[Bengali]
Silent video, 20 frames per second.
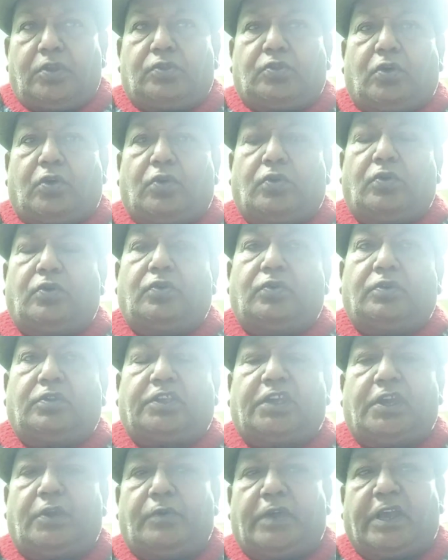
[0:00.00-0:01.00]
তখন
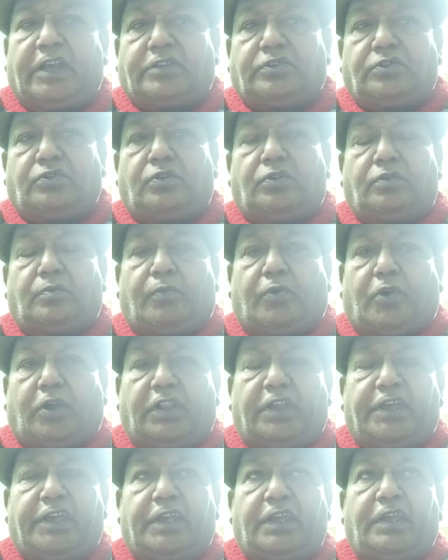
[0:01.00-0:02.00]
কেউ একজন
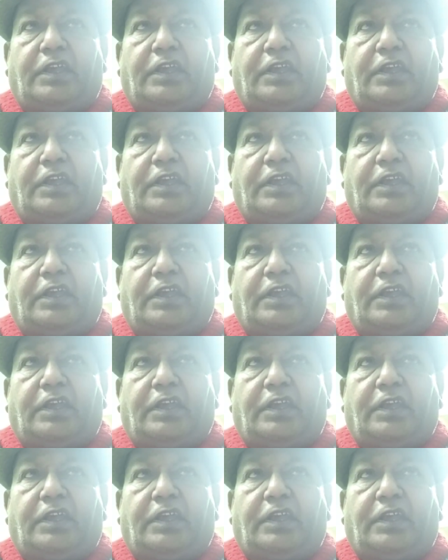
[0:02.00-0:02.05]
বলে